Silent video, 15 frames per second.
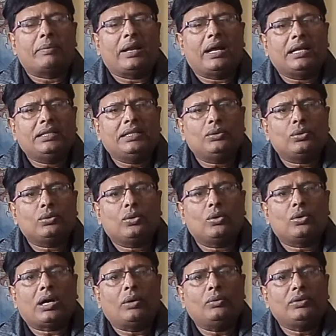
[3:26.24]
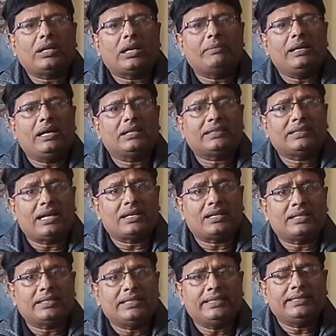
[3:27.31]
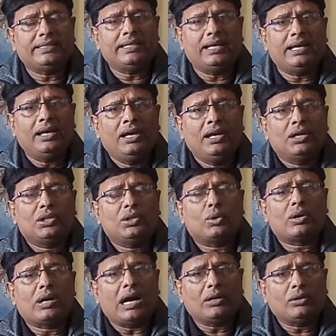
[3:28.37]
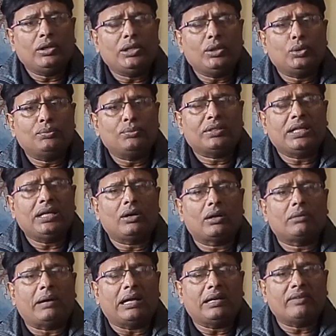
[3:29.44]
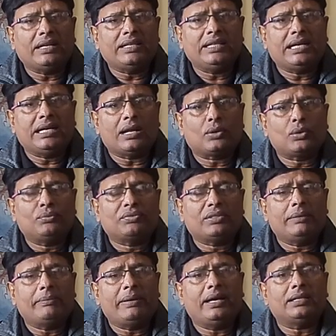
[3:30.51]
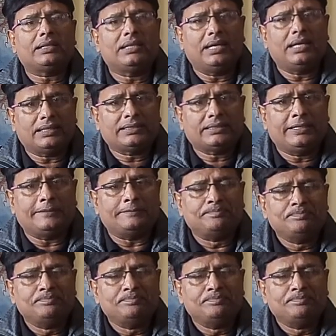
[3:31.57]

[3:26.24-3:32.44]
अपराधियों को काउंटर में हत्या कर देती है जो कानूनी रूप से और मानवाधिकार रूप से बेहद गलत है